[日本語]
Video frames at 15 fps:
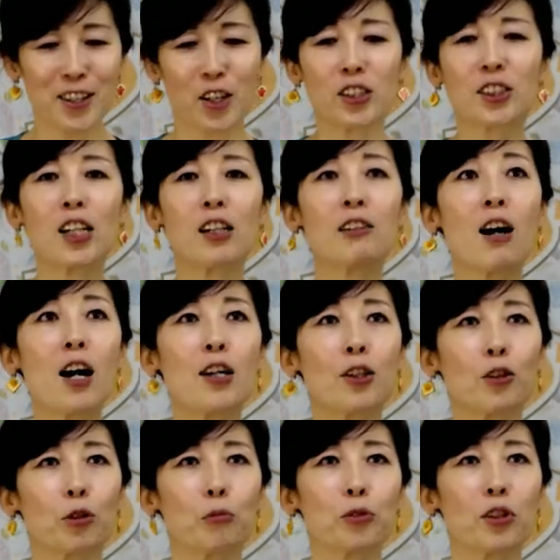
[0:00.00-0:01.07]
傘がな
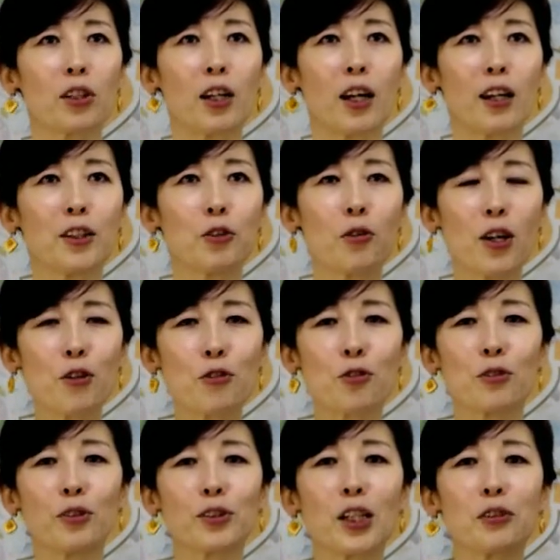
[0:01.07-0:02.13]
いと思ってね、井上陽
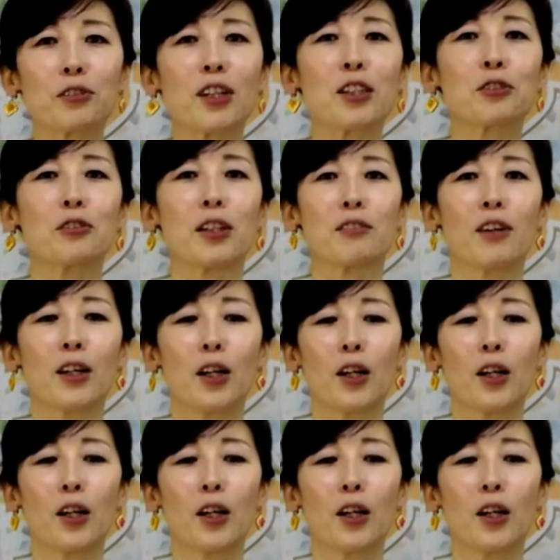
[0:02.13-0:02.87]
水の歌を歌いそうなの、